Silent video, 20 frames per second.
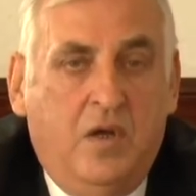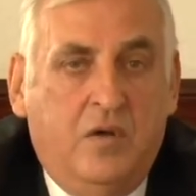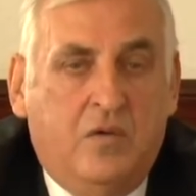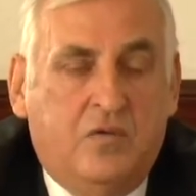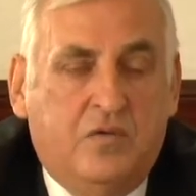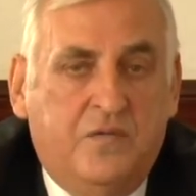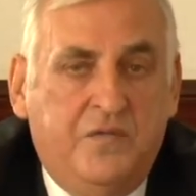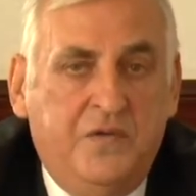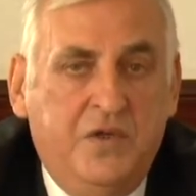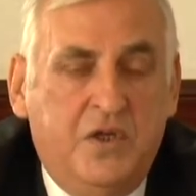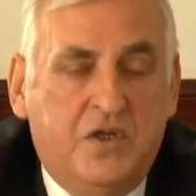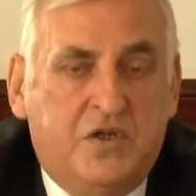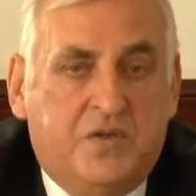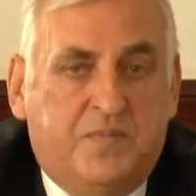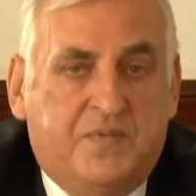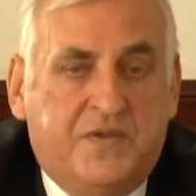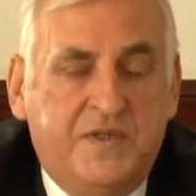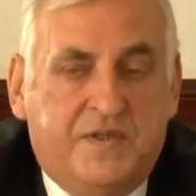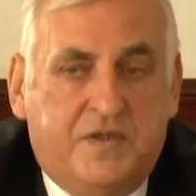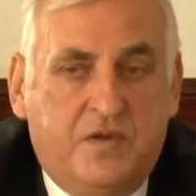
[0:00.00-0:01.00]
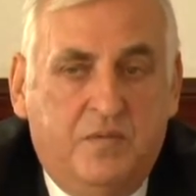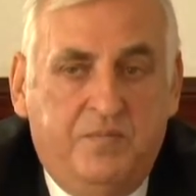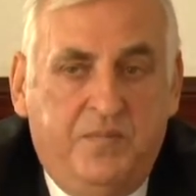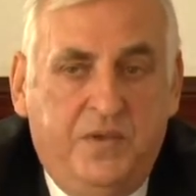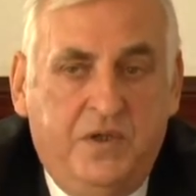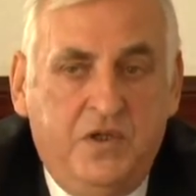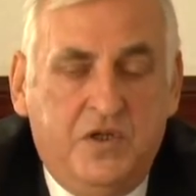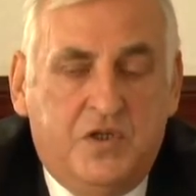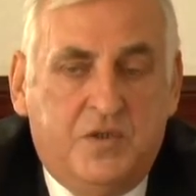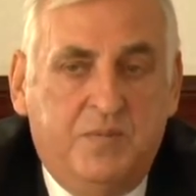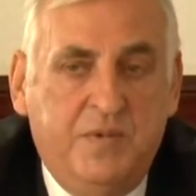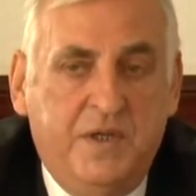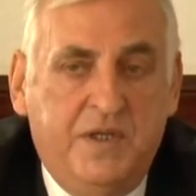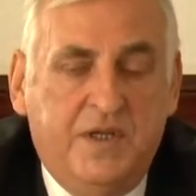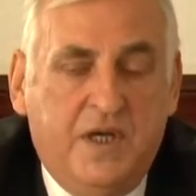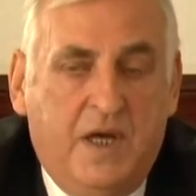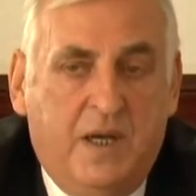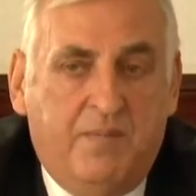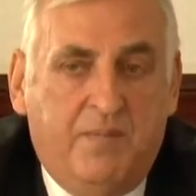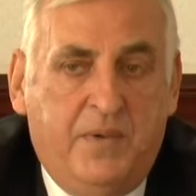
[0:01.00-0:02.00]
Również przystąpiliśmy
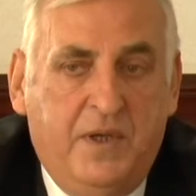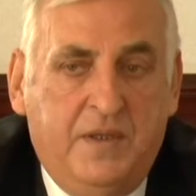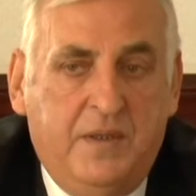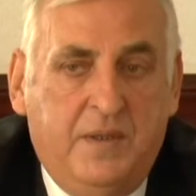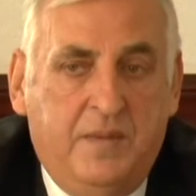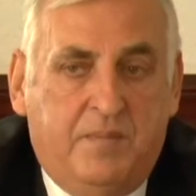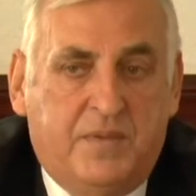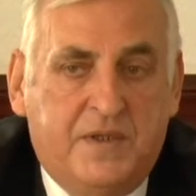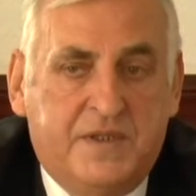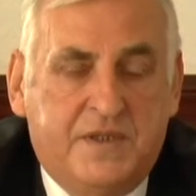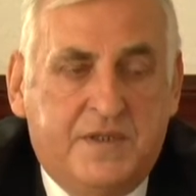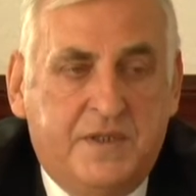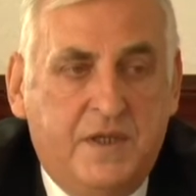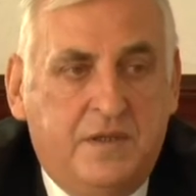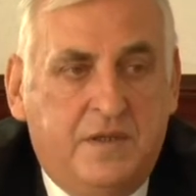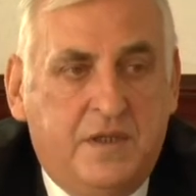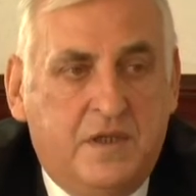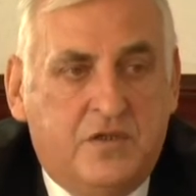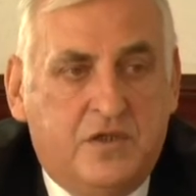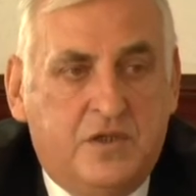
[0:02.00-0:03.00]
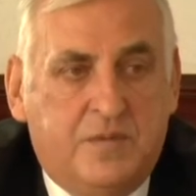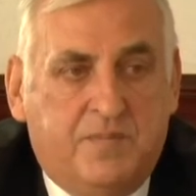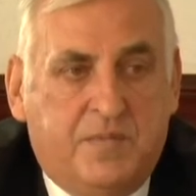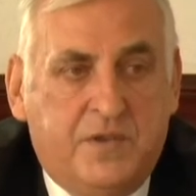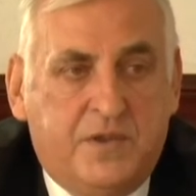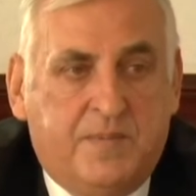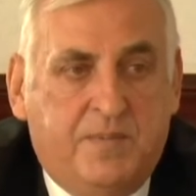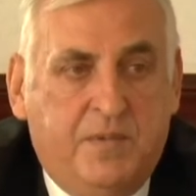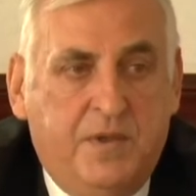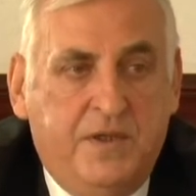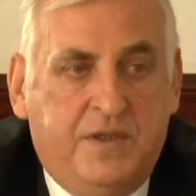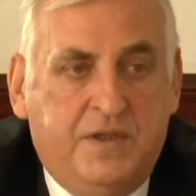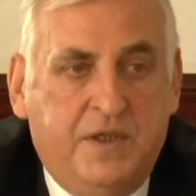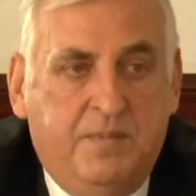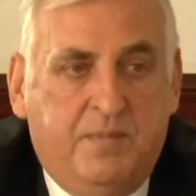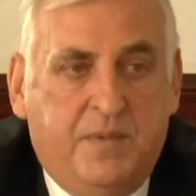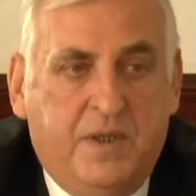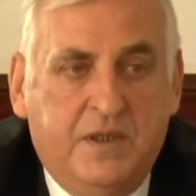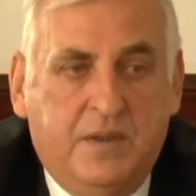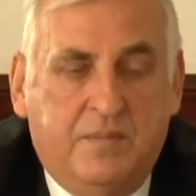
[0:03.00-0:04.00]
na apel prezydenta
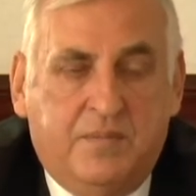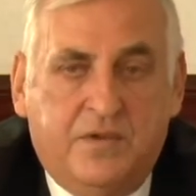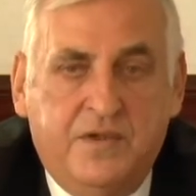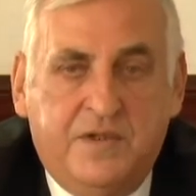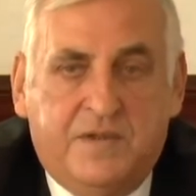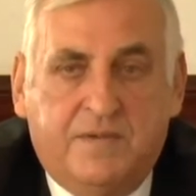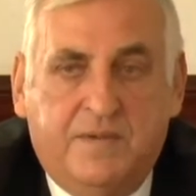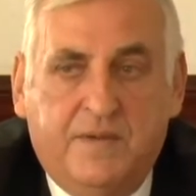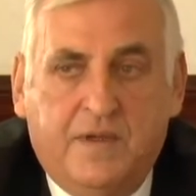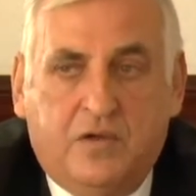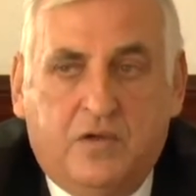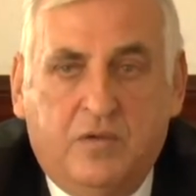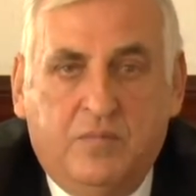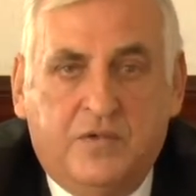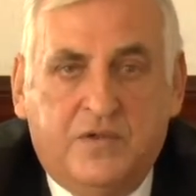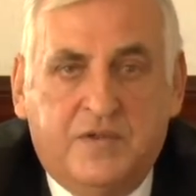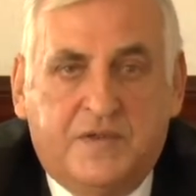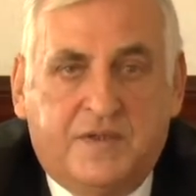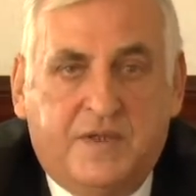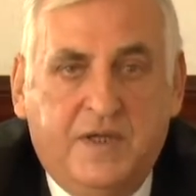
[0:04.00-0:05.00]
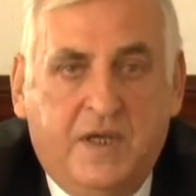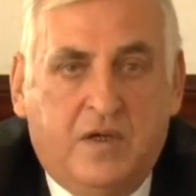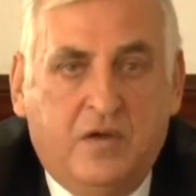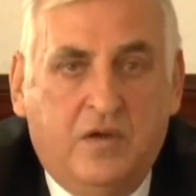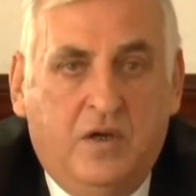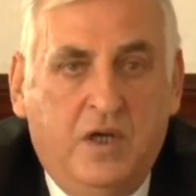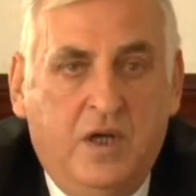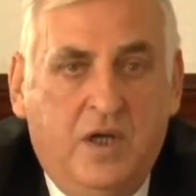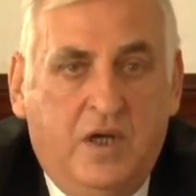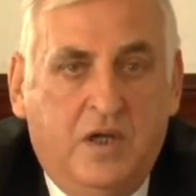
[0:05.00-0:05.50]
Rzeczpospolitej pana Bronisława Komorskiego